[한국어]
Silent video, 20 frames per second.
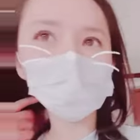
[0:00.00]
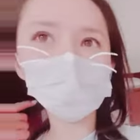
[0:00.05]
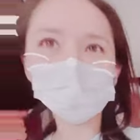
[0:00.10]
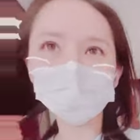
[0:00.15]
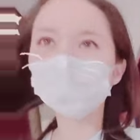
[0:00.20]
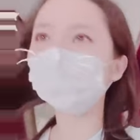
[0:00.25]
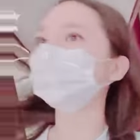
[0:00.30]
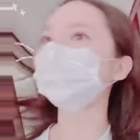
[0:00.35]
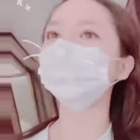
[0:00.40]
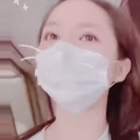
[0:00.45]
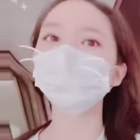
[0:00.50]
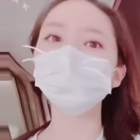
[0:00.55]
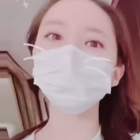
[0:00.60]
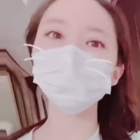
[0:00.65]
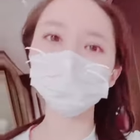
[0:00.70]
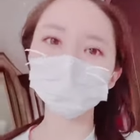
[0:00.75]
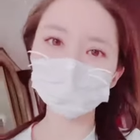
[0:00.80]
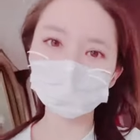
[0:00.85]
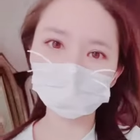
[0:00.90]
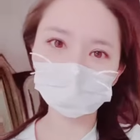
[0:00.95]
아직 세팅이
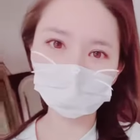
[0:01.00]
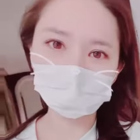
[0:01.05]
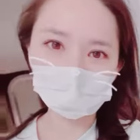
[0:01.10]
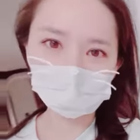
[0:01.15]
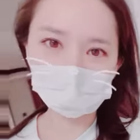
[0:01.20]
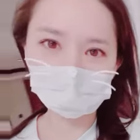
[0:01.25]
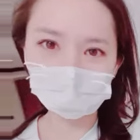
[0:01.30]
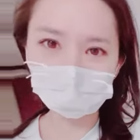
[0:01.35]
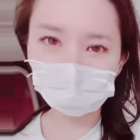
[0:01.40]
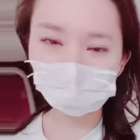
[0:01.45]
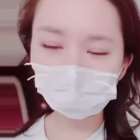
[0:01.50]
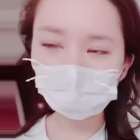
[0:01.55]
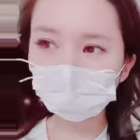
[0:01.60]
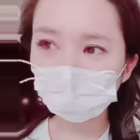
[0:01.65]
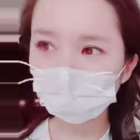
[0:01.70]
덜 됐는지.